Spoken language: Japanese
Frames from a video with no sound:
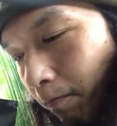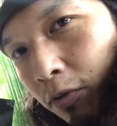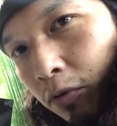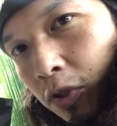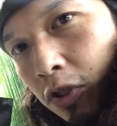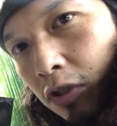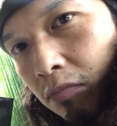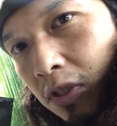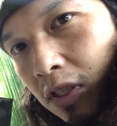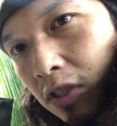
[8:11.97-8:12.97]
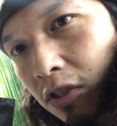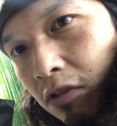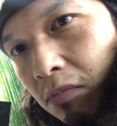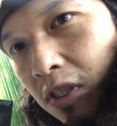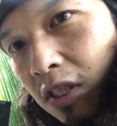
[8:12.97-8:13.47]
ちょっと趣味
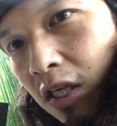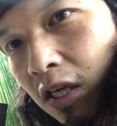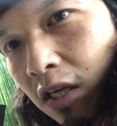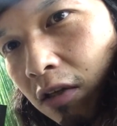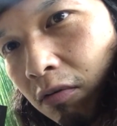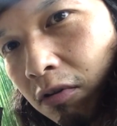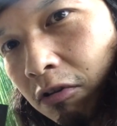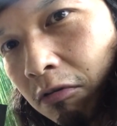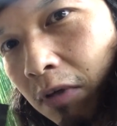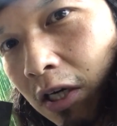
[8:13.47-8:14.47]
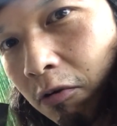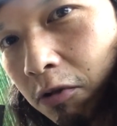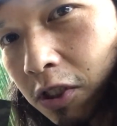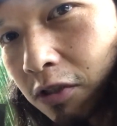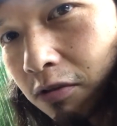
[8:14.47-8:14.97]
性の車が
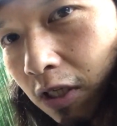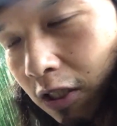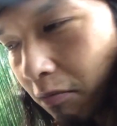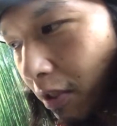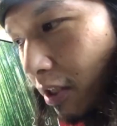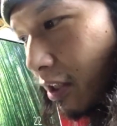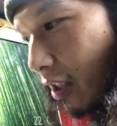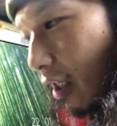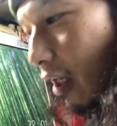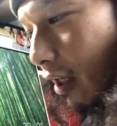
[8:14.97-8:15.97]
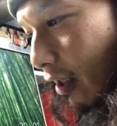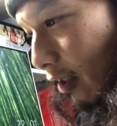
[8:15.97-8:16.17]
欲しくなりまして、